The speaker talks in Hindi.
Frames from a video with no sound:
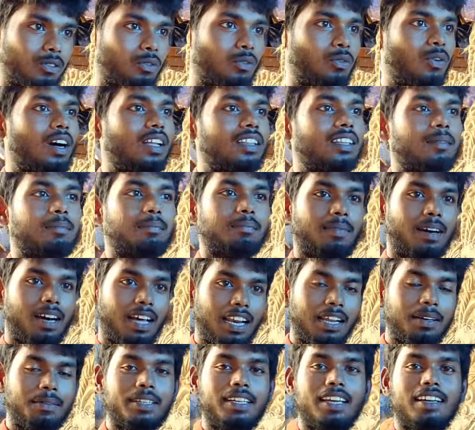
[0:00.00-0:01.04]
शुरुआत हम
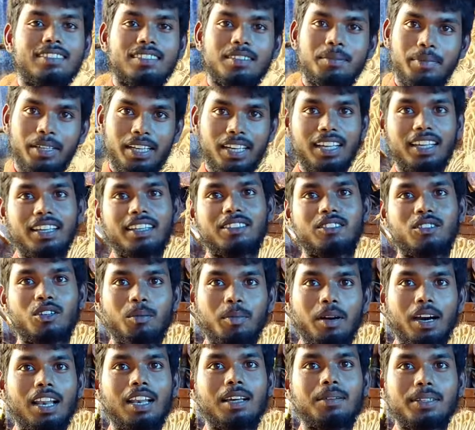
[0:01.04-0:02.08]
बाला भैया से मिले तो
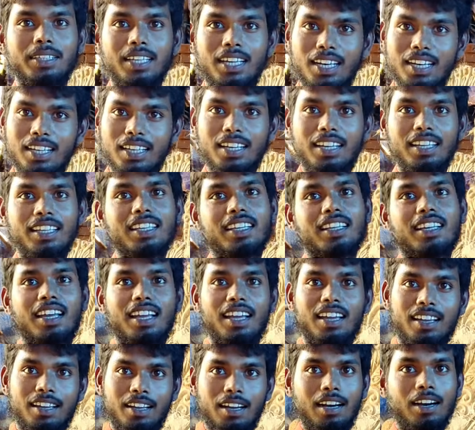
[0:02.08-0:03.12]
बाला भैया ने कही
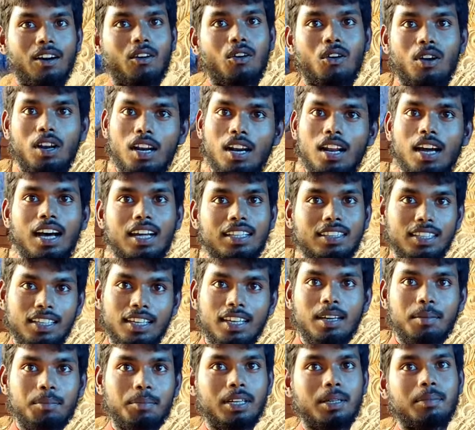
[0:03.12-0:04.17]
के ऑर्डर आते
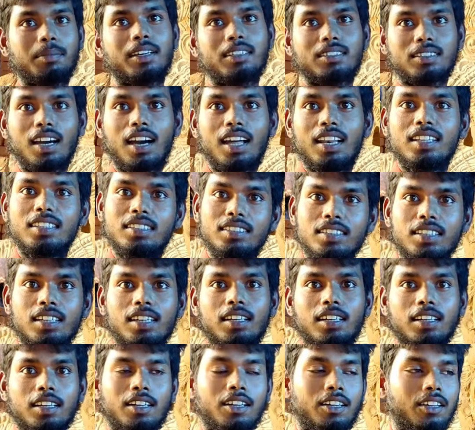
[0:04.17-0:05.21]
हैं अपने पास काली जी
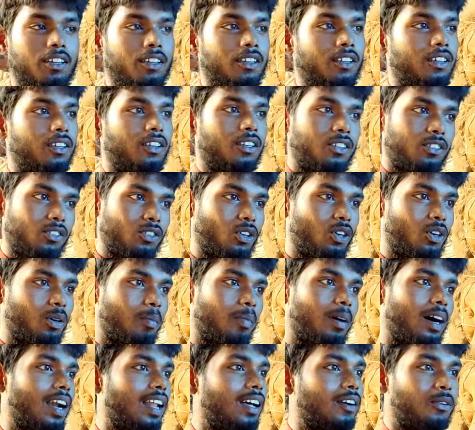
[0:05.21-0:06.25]
के जी तो
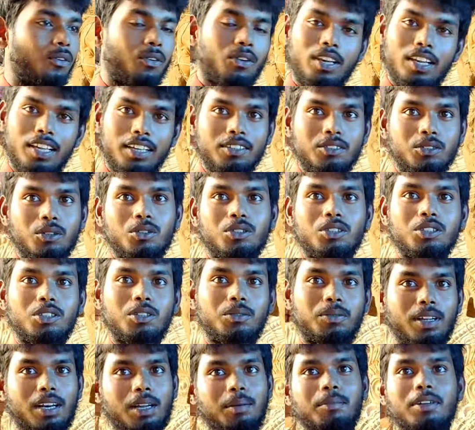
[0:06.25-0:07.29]
बाड़ा खोलने की सोची
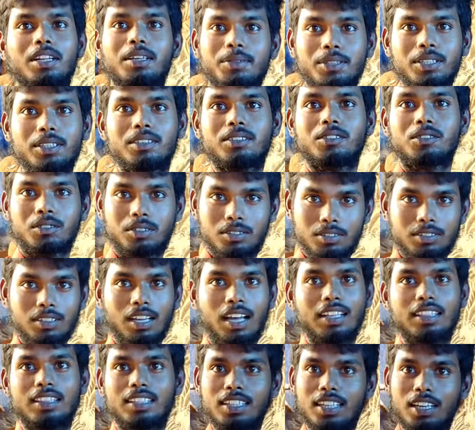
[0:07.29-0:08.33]
तो फिर हमने भी
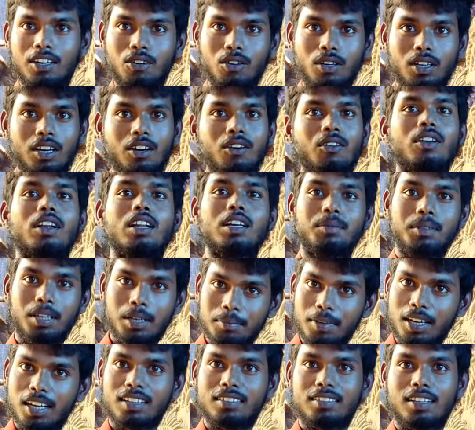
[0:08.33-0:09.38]
साथ दिया उनका उनने भी
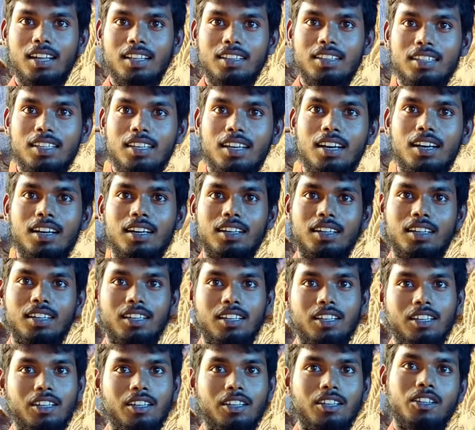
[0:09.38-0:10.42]
हमारा साथ दिया
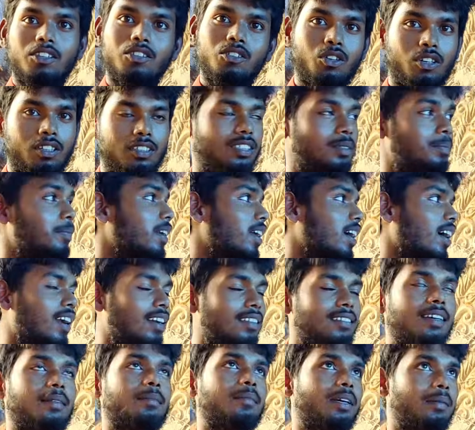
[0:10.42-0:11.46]
जी तो इसी प्रकार
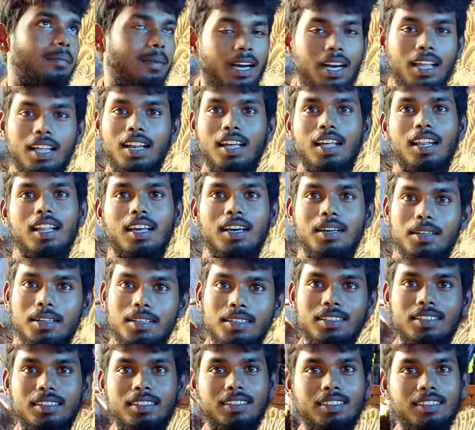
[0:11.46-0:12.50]
से हमने बाड़ा डाला
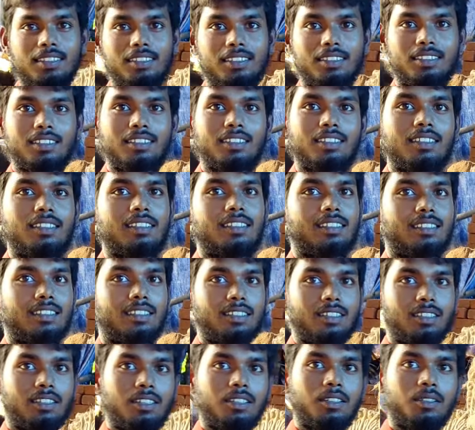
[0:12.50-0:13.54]
जी जी तो
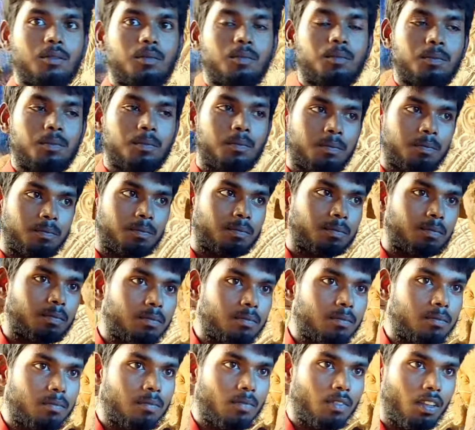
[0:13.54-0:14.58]
ये बाढ़ अपना कहाँ पे
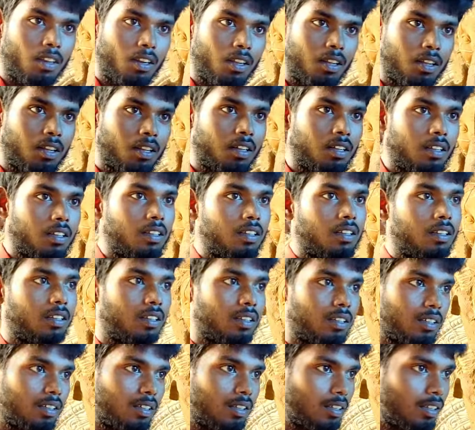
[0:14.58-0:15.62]
पड़ता है लोकेशन क्या
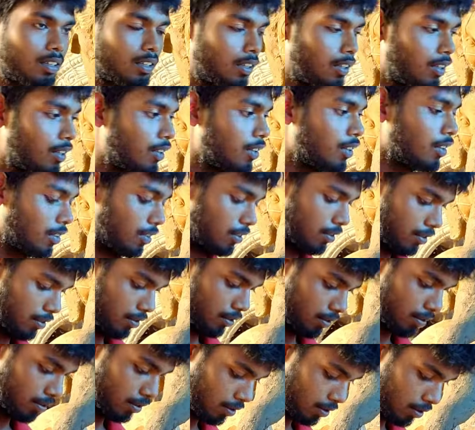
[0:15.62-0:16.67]
है प्रॉपर थोड़ी गली में
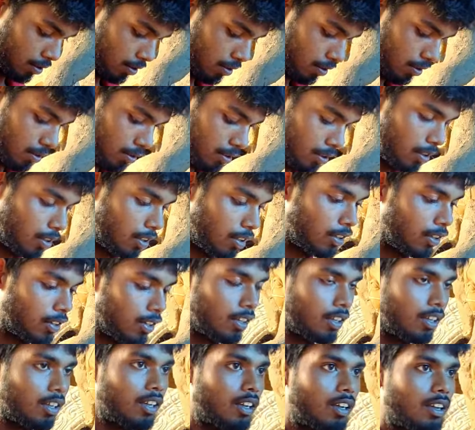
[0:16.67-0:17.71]
जाके रहेगा थोड़ा
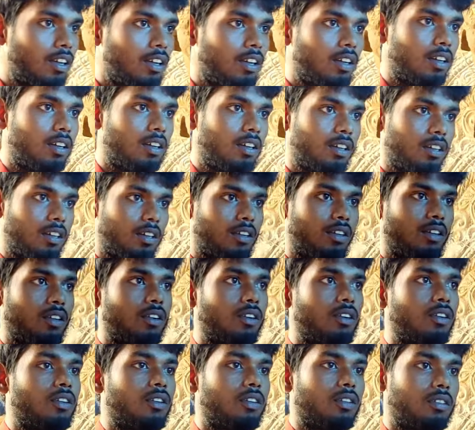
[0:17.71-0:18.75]
आप बताएंगे ज़्यादा
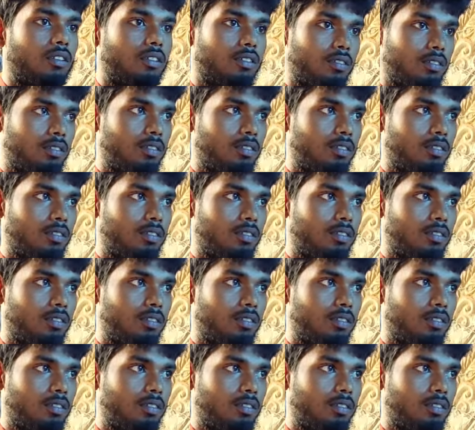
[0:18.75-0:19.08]
अच्छा रहेगा